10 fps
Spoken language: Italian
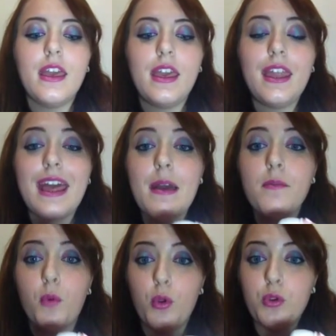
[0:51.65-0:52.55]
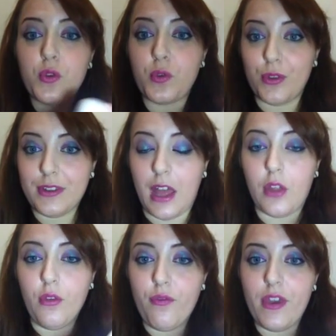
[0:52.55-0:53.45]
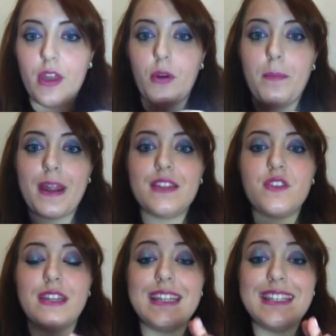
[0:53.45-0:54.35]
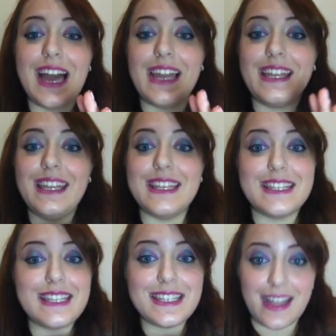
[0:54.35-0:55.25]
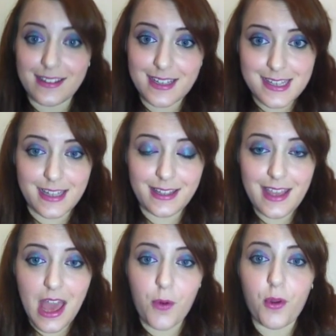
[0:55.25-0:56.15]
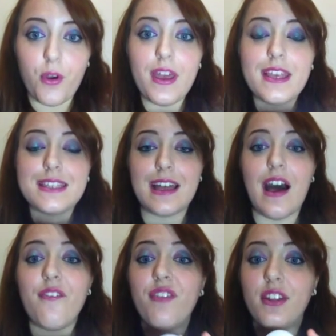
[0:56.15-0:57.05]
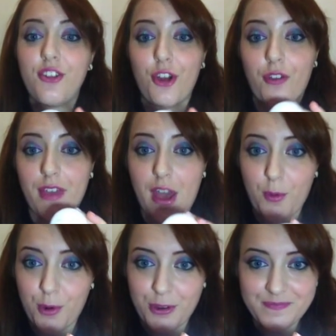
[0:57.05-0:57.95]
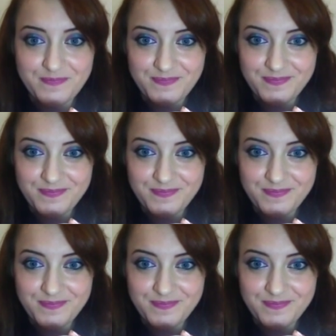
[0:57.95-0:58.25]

ed è molto scontato, ovvero il prezzo iniziale è di 67 euro e sta a 29 euro.